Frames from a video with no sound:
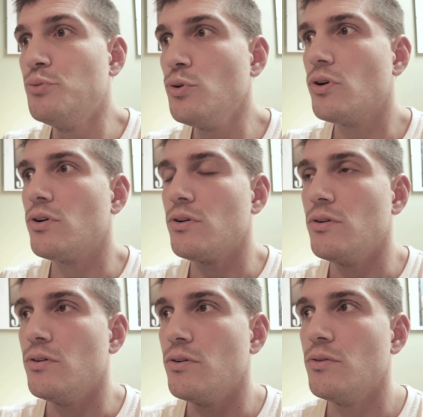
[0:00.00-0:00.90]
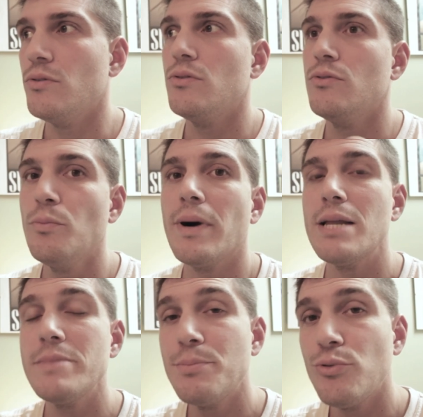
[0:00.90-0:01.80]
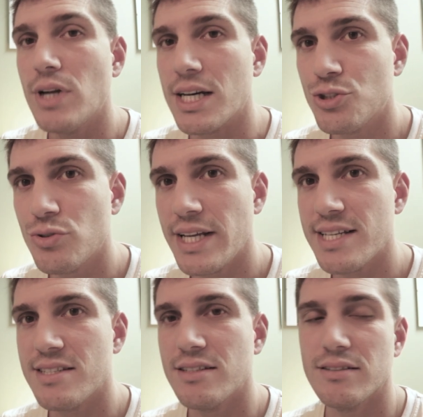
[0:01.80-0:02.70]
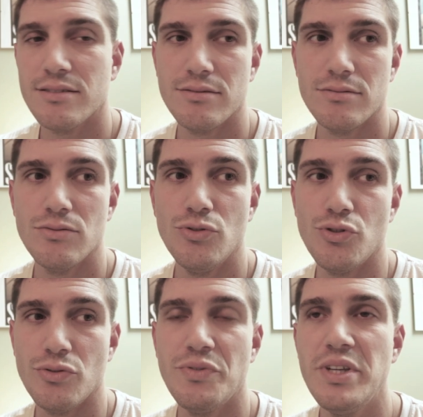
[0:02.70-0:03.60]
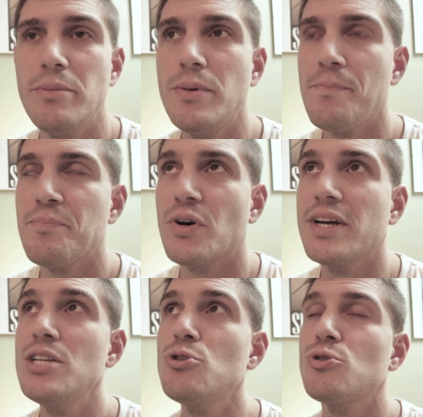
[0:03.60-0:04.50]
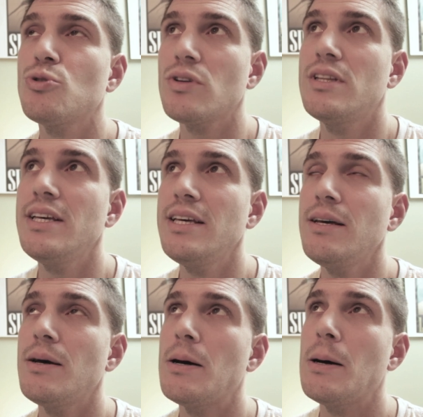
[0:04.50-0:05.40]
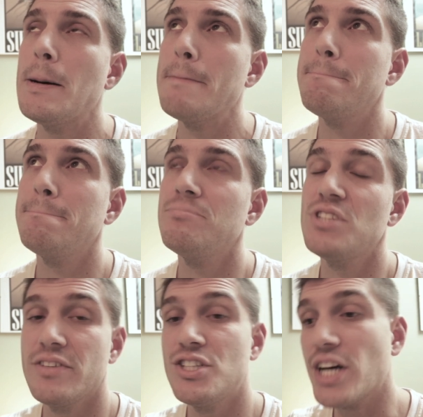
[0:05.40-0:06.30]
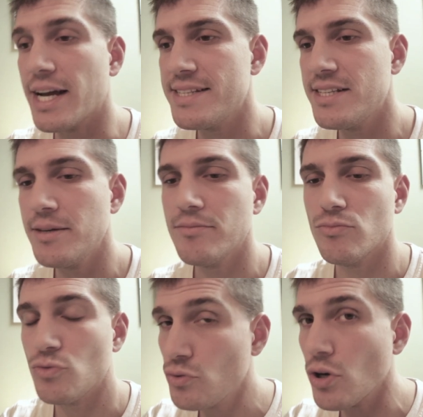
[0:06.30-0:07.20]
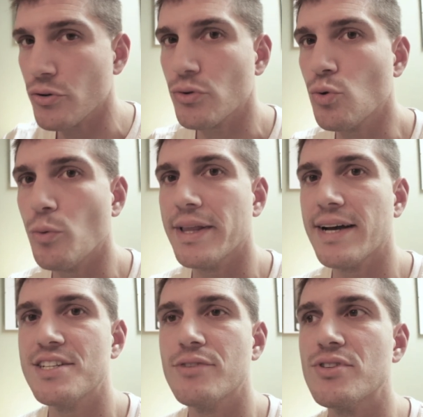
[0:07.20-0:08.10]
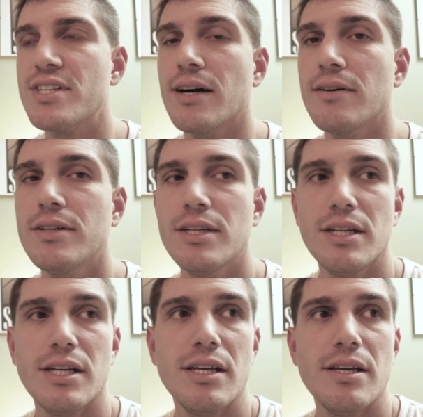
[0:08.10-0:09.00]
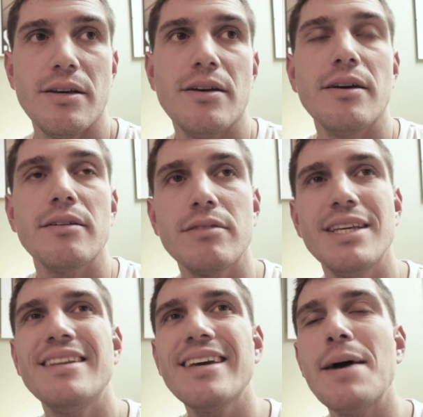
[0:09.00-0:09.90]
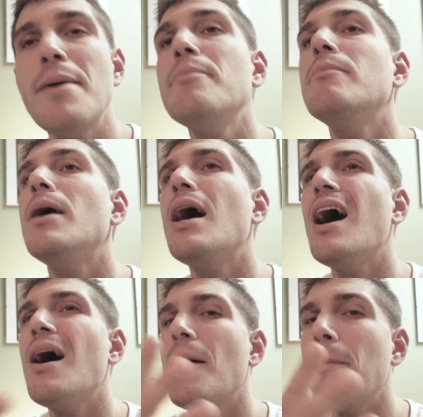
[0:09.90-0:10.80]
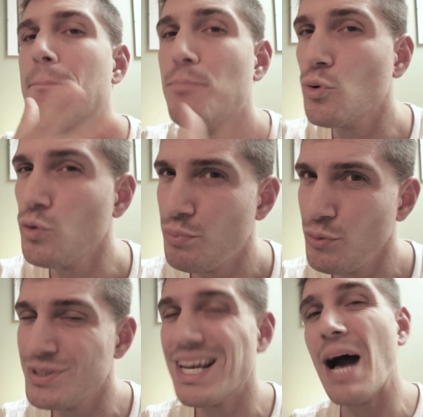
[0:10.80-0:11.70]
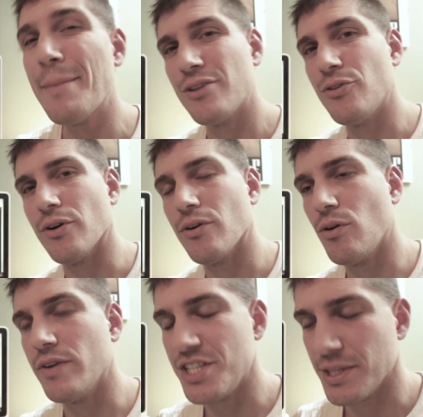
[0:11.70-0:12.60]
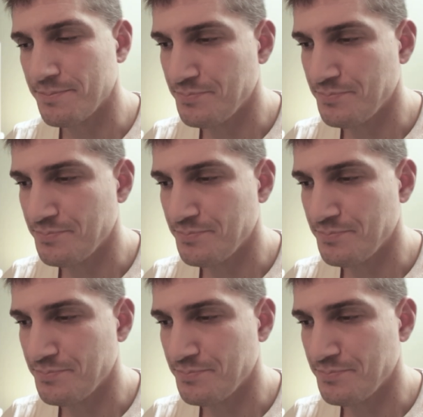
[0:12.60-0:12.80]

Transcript: pour euh, vous parler un petit peu de la genèse de ce film, en réalité, je sortais, euh, j'avais déjà réalisé d'autres courts-métrages avant ça, qui étaient quand même beaucoup plus amateurs, on va dire.